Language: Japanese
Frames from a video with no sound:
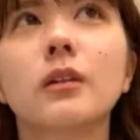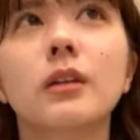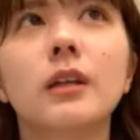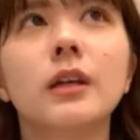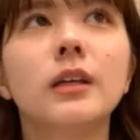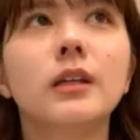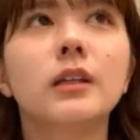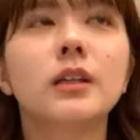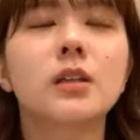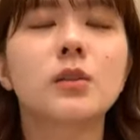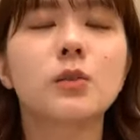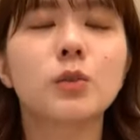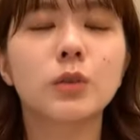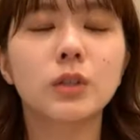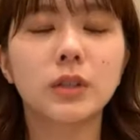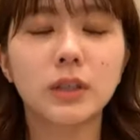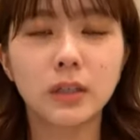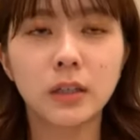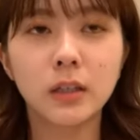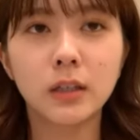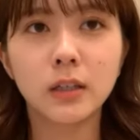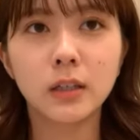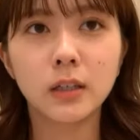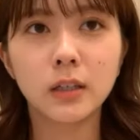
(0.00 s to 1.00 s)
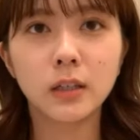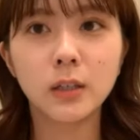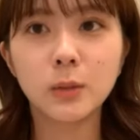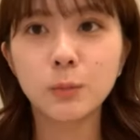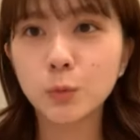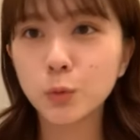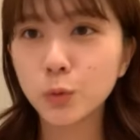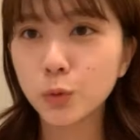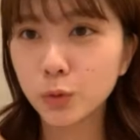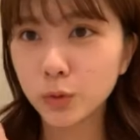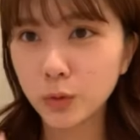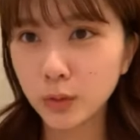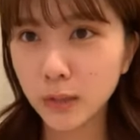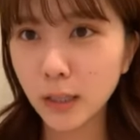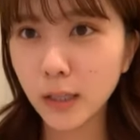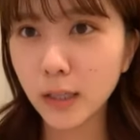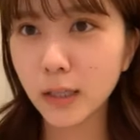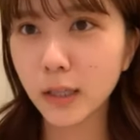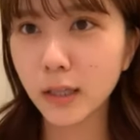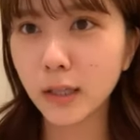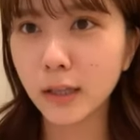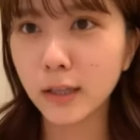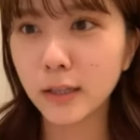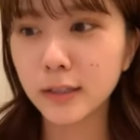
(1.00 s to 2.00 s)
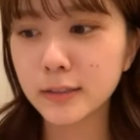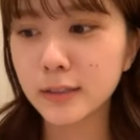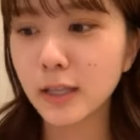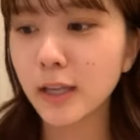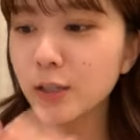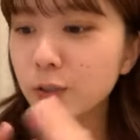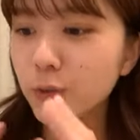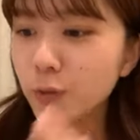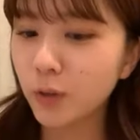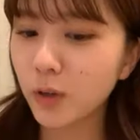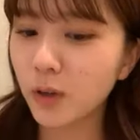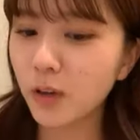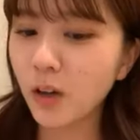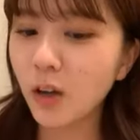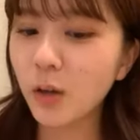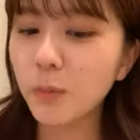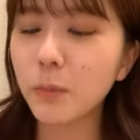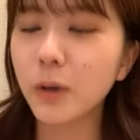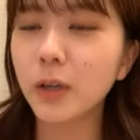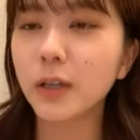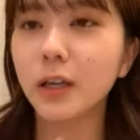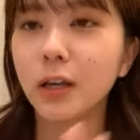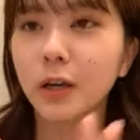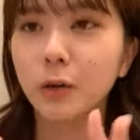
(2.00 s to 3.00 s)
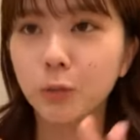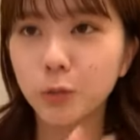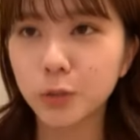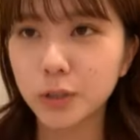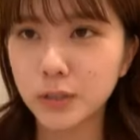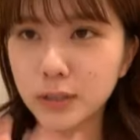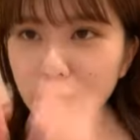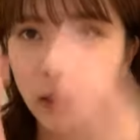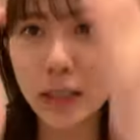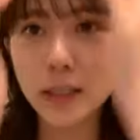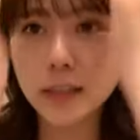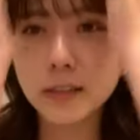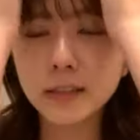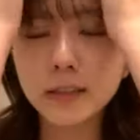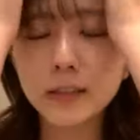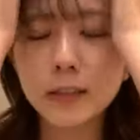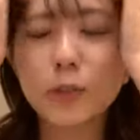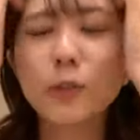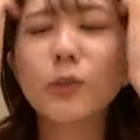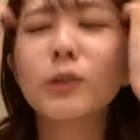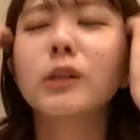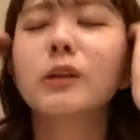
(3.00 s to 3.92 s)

できた時に戻って最初からマリアをしたいって言っ